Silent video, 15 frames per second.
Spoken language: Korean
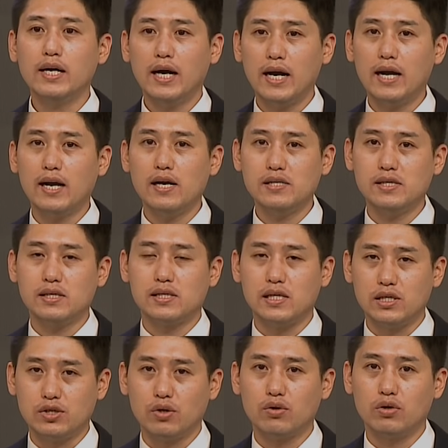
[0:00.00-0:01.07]
한 가지
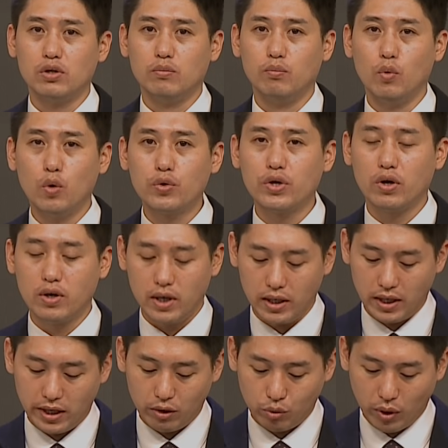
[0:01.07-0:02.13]
기적을
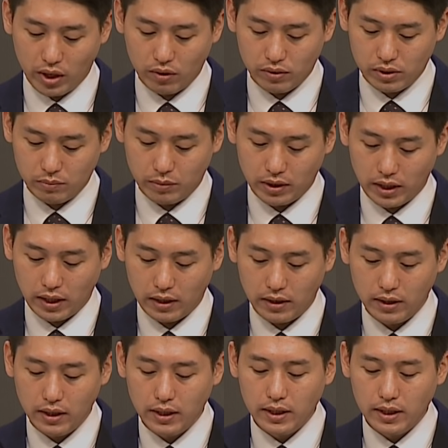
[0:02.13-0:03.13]
목격하게 된 것입니다.